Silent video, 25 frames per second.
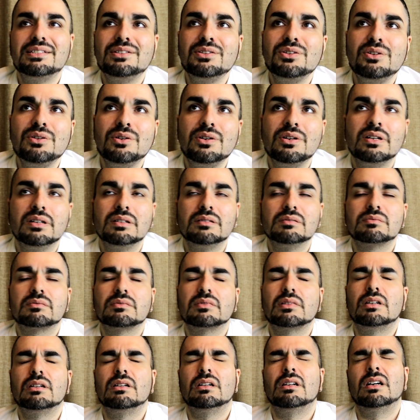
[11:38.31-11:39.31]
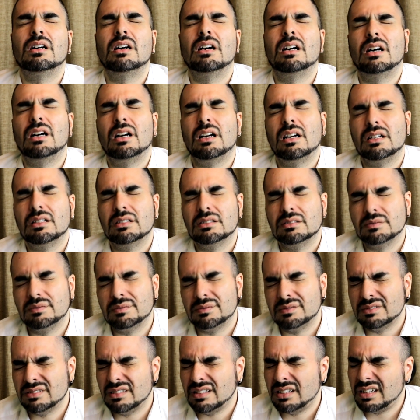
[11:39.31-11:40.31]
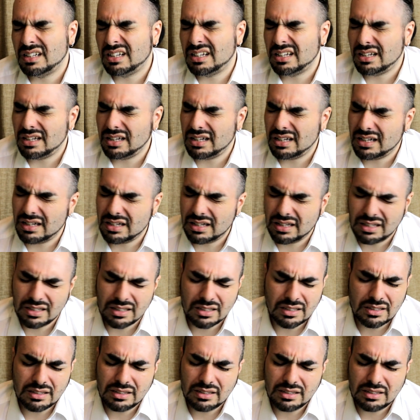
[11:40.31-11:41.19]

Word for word: sono. Ah. Ah.